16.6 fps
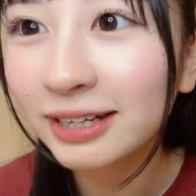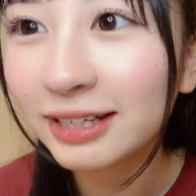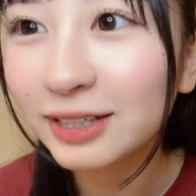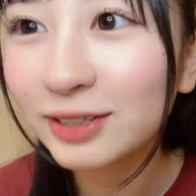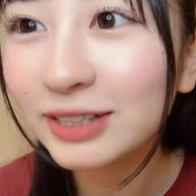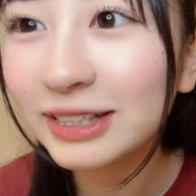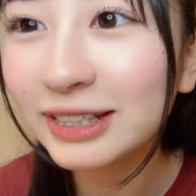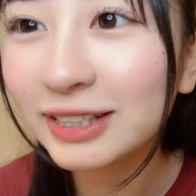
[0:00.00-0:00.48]

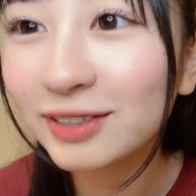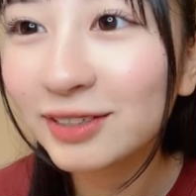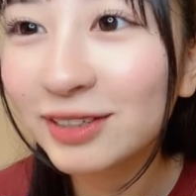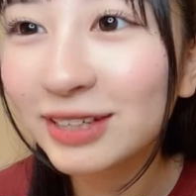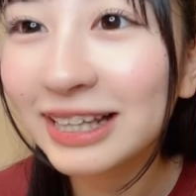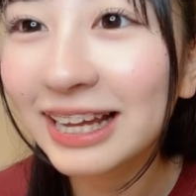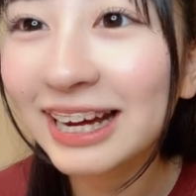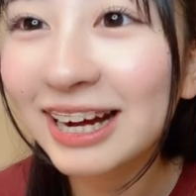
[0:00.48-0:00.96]

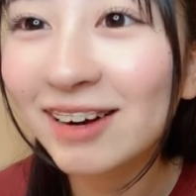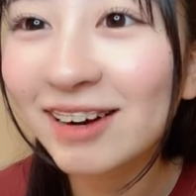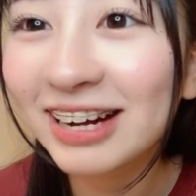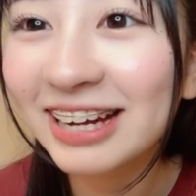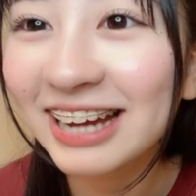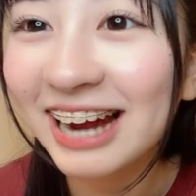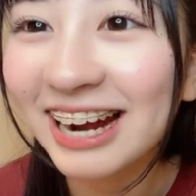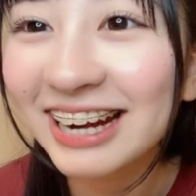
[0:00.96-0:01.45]
ギュインギュインで可
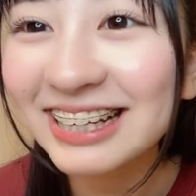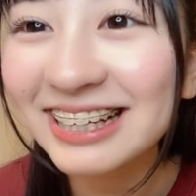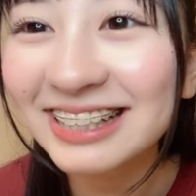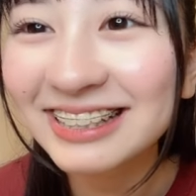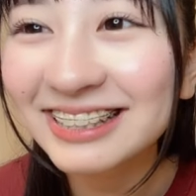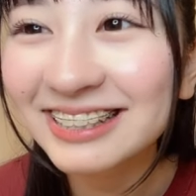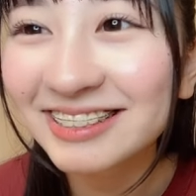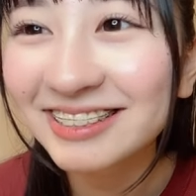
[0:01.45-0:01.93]
愛いありが
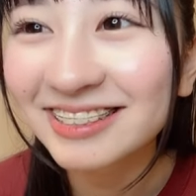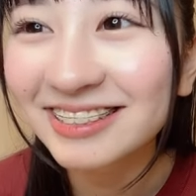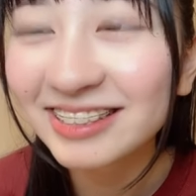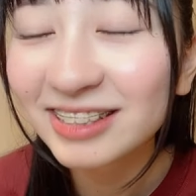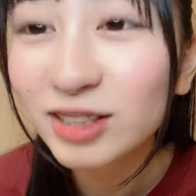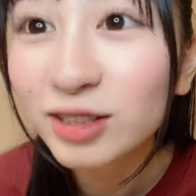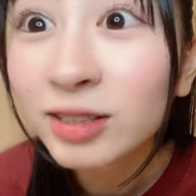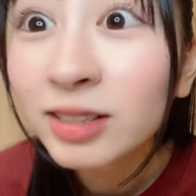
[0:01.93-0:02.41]
とう
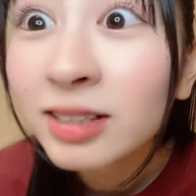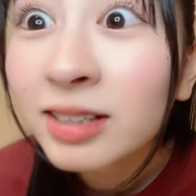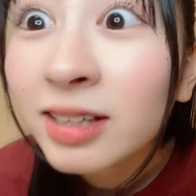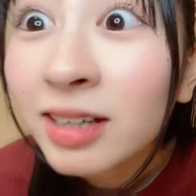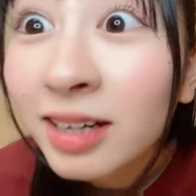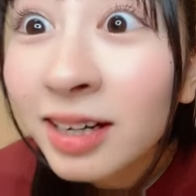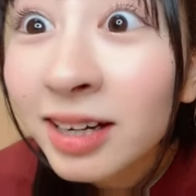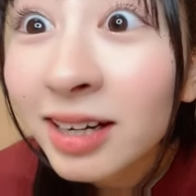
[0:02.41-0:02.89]

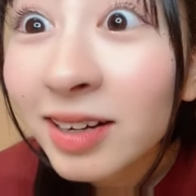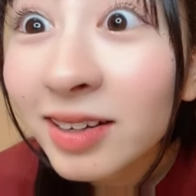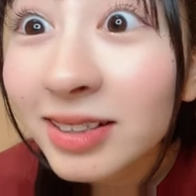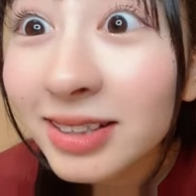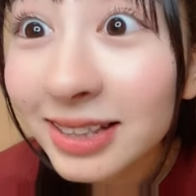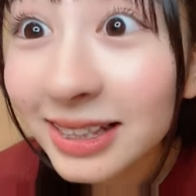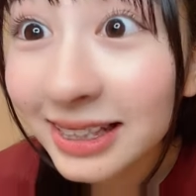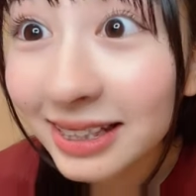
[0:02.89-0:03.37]

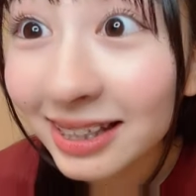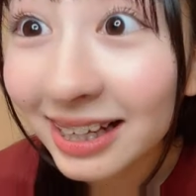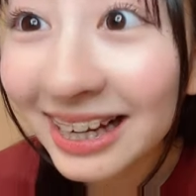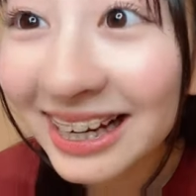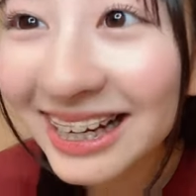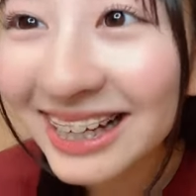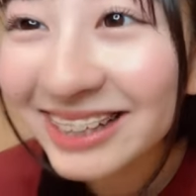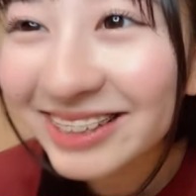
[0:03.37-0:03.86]
本当こういう顔
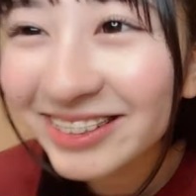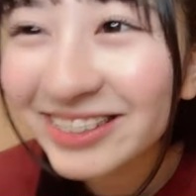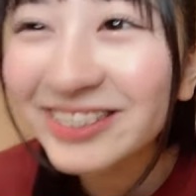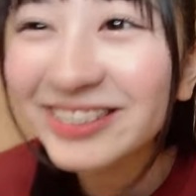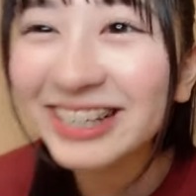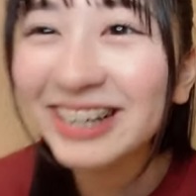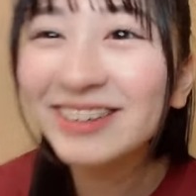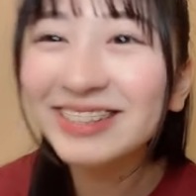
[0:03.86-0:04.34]

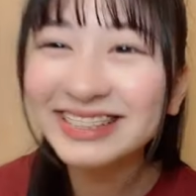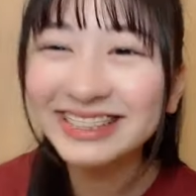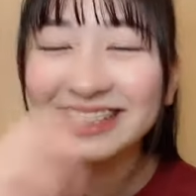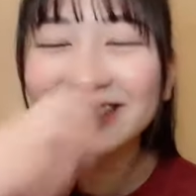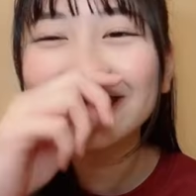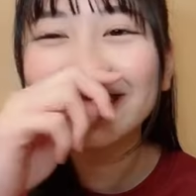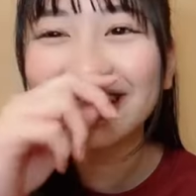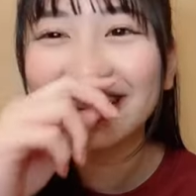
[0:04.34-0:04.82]
し
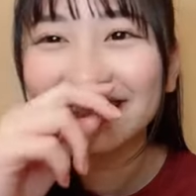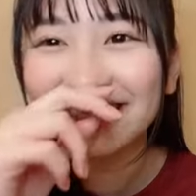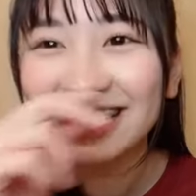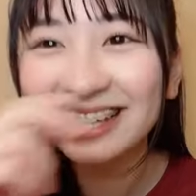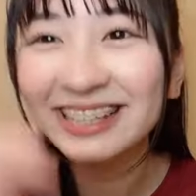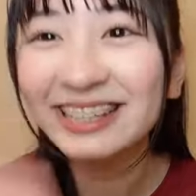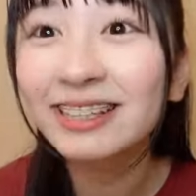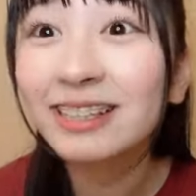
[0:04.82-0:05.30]
ちゃうから
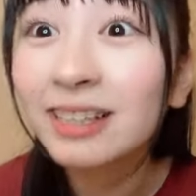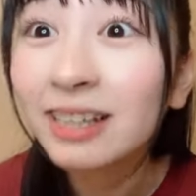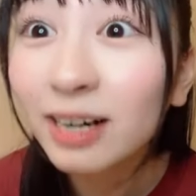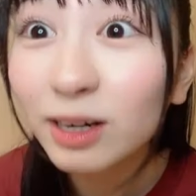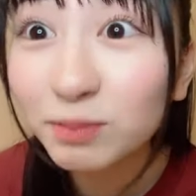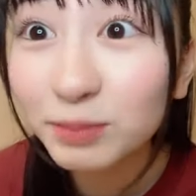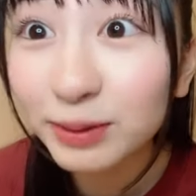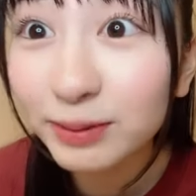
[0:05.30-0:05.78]
ね
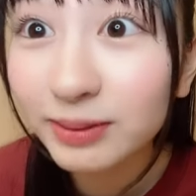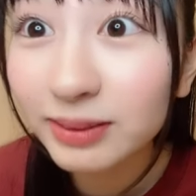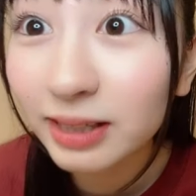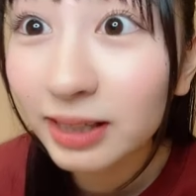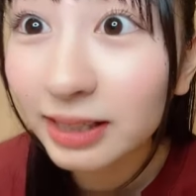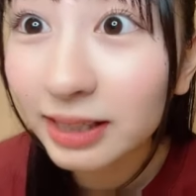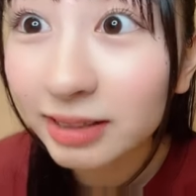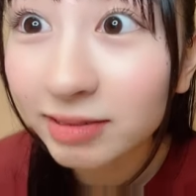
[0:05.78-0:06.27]
あんまよく
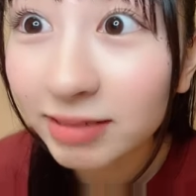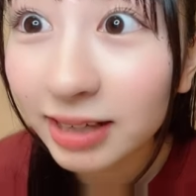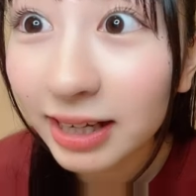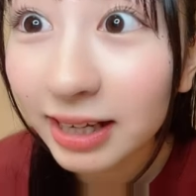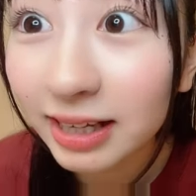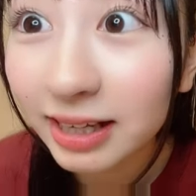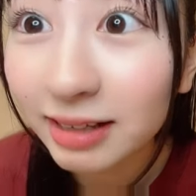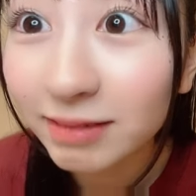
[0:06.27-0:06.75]
ないんだよ
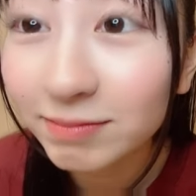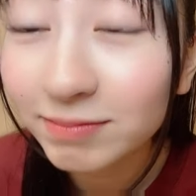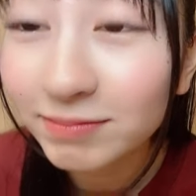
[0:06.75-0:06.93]
ね